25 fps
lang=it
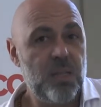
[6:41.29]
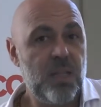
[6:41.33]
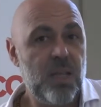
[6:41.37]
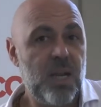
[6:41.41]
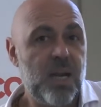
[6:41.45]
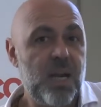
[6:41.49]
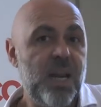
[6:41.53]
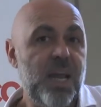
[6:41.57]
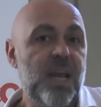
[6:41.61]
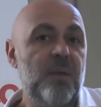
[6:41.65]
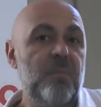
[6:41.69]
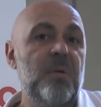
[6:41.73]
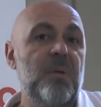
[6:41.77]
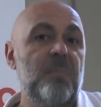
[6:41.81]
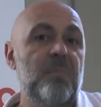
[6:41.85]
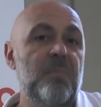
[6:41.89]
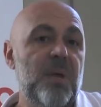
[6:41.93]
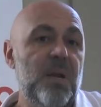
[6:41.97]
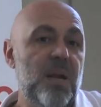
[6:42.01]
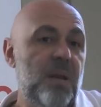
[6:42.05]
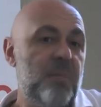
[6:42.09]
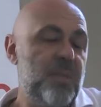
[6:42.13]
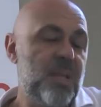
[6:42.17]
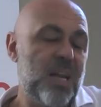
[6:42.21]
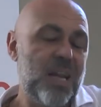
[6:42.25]
del, rugby
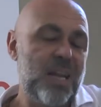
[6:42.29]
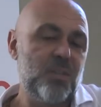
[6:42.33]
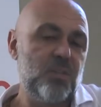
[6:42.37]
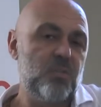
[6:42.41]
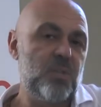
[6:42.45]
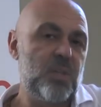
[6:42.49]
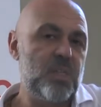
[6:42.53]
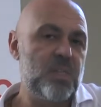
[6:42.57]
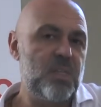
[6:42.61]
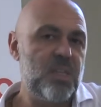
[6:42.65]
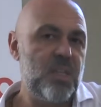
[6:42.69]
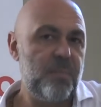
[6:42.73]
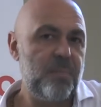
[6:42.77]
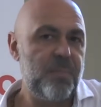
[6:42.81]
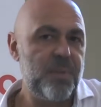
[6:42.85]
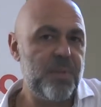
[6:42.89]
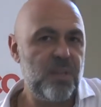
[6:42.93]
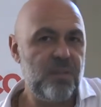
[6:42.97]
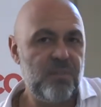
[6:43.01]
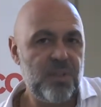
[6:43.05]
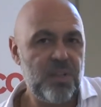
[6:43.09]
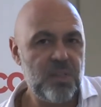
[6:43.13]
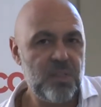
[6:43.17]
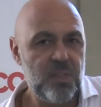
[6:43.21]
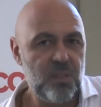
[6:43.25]
per la mia radio da sempre,
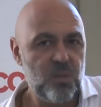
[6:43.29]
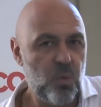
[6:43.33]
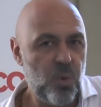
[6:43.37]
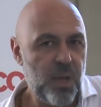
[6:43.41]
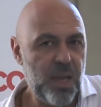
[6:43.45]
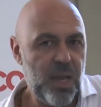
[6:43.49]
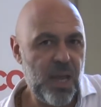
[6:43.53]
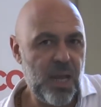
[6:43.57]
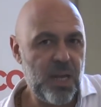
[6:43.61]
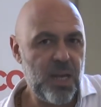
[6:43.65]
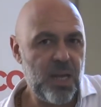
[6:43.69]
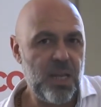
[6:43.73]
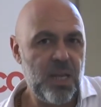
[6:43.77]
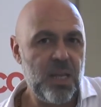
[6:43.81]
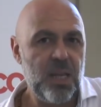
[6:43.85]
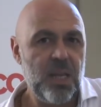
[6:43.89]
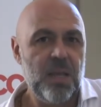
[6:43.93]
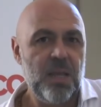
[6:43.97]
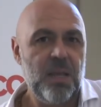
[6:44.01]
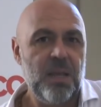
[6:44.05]
da 22 anni